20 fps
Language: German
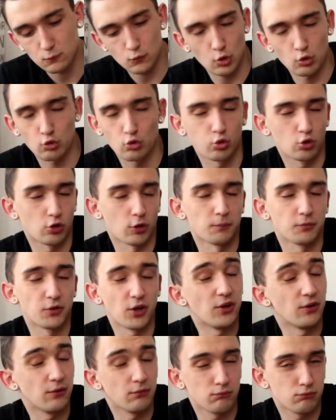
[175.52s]
Und so kommt
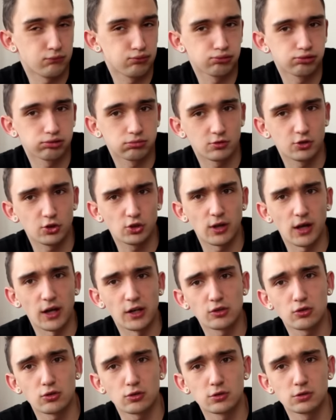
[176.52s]
denn die
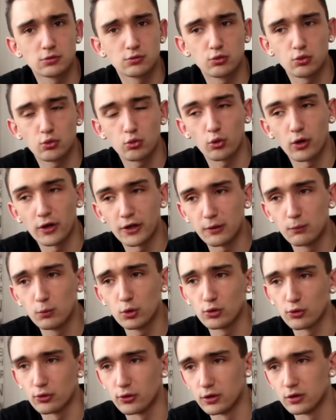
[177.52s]
Kälte so an den
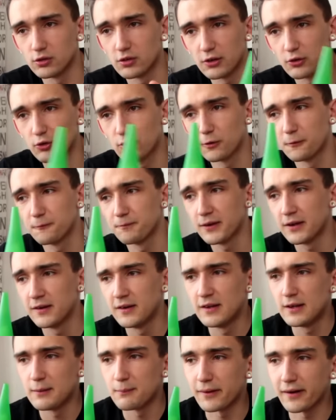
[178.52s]
Mund, ne? Also
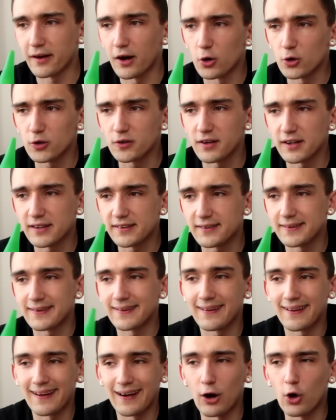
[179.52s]
man raucht halt den
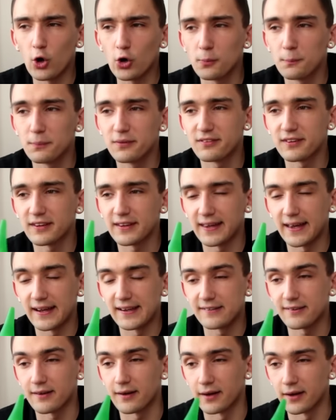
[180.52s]
Rauch ein bisschen
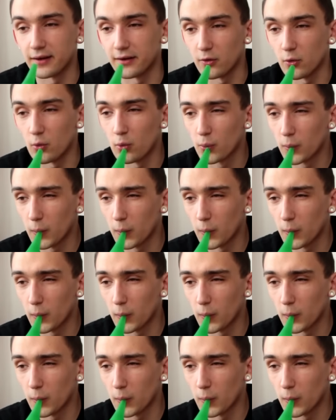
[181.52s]
kälter ein.